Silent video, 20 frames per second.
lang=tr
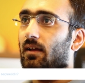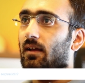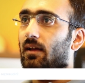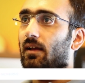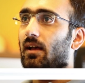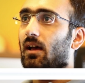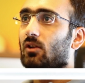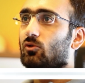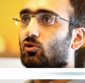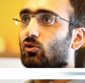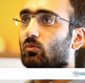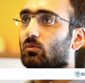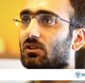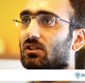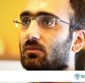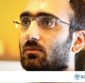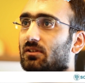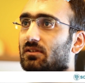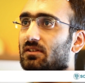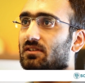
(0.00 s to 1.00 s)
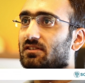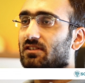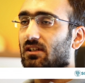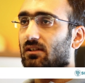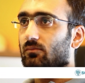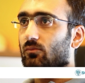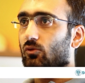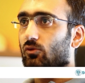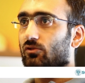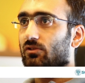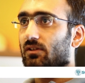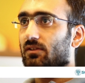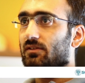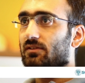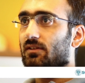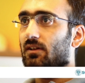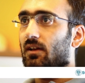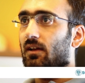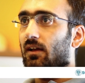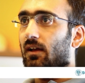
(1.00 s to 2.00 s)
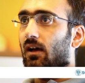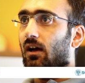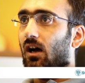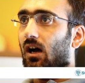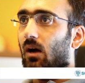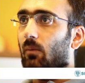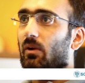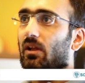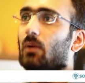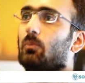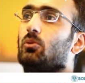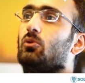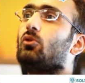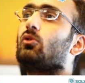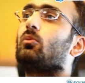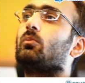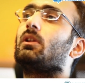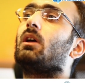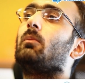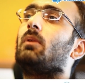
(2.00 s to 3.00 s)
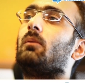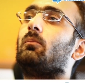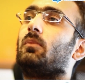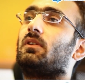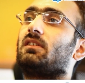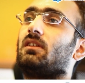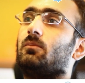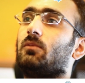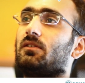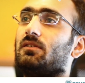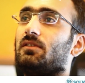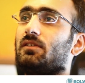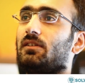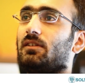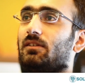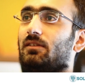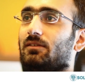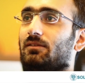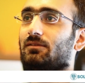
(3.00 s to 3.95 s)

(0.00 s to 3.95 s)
Eğer çok matematiği sevmiyorsanız ama yapıyorum da ben matematiği.